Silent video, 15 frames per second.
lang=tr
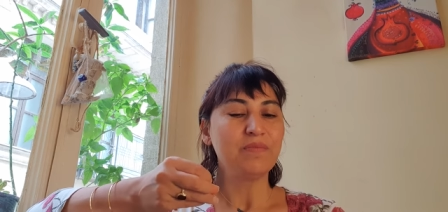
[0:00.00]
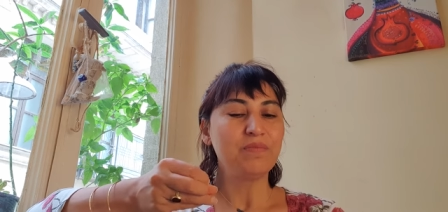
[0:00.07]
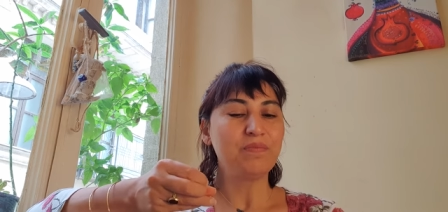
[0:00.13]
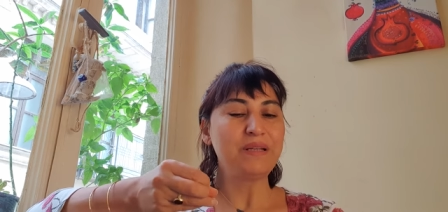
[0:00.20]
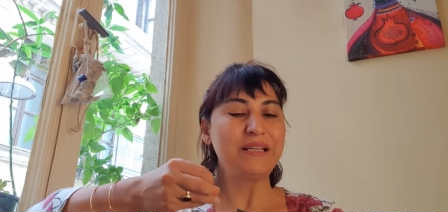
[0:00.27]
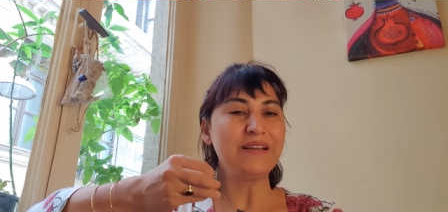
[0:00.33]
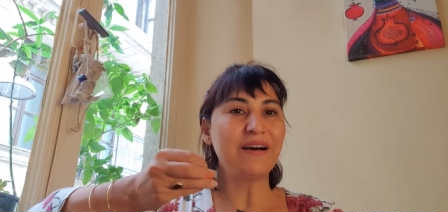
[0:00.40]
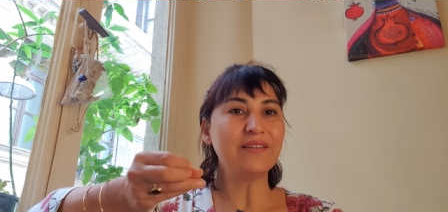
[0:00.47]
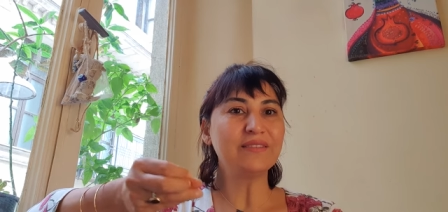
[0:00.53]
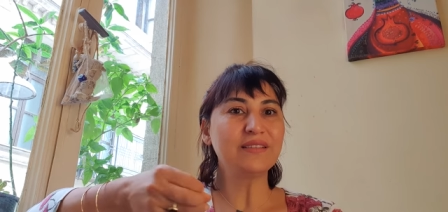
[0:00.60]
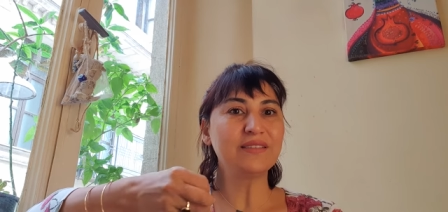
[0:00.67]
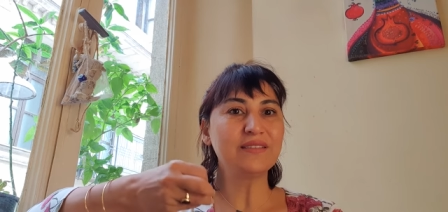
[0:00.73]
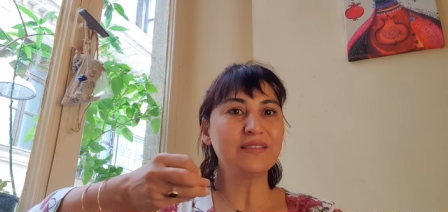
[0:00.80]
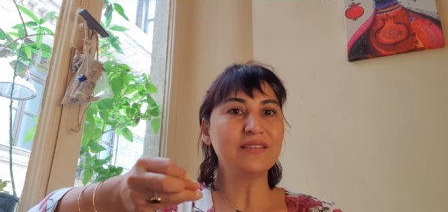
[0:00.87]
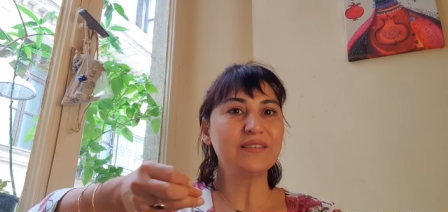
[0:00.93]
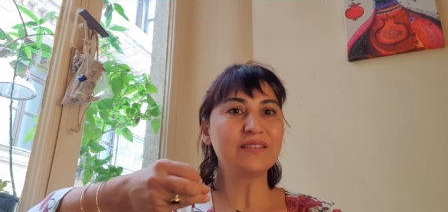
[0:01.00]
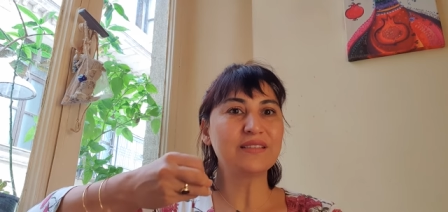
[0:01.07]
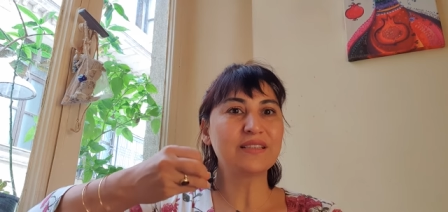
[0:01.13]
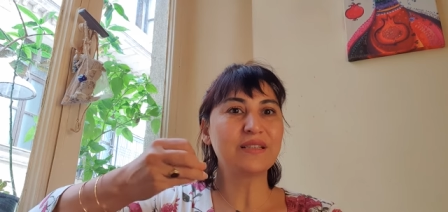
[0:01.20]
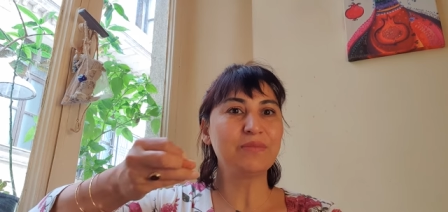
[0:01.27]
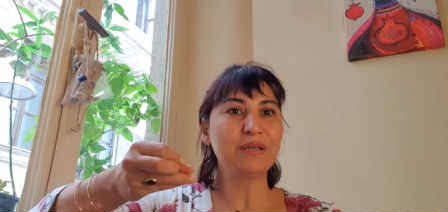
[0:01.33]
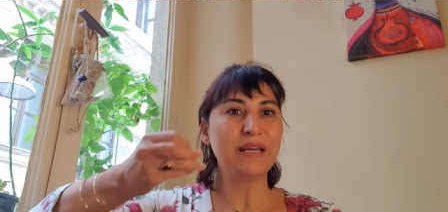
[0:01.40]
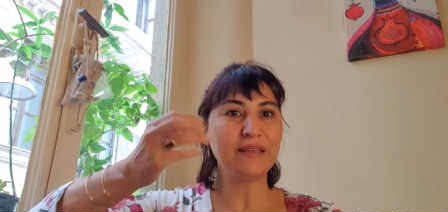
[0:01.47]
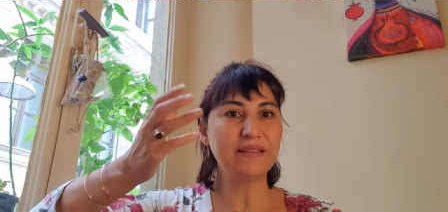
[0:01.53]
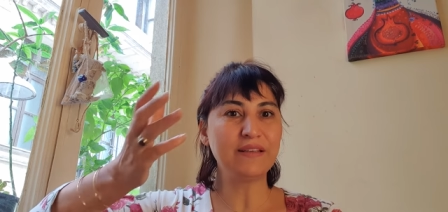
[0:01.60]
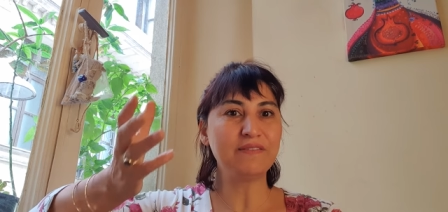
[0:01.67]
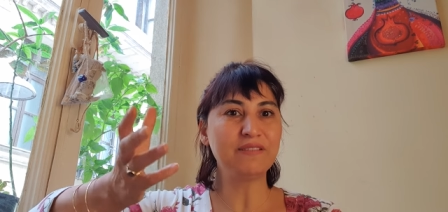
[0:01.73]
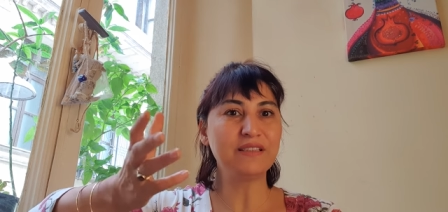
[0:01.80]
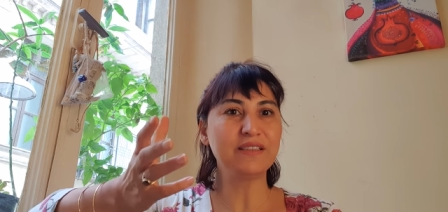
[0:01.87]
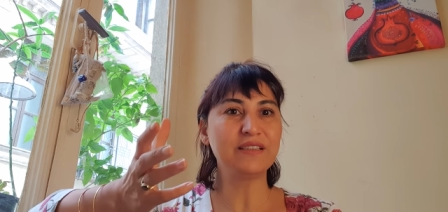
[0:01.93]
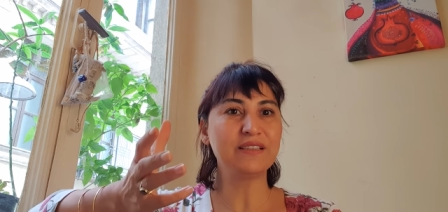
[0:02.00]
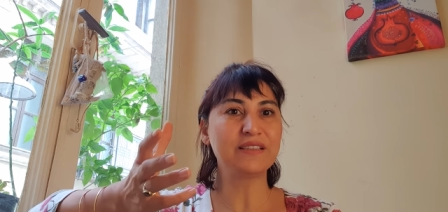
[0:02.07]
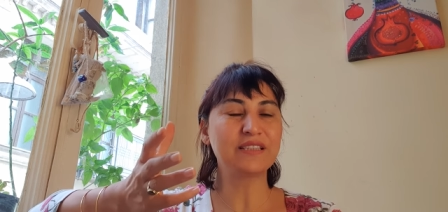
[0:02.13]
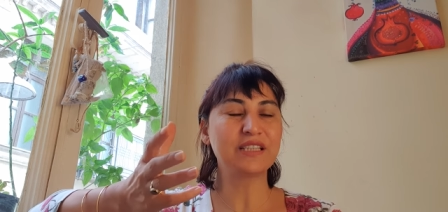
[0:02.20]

planladığınız gibi, hedeflediğiniz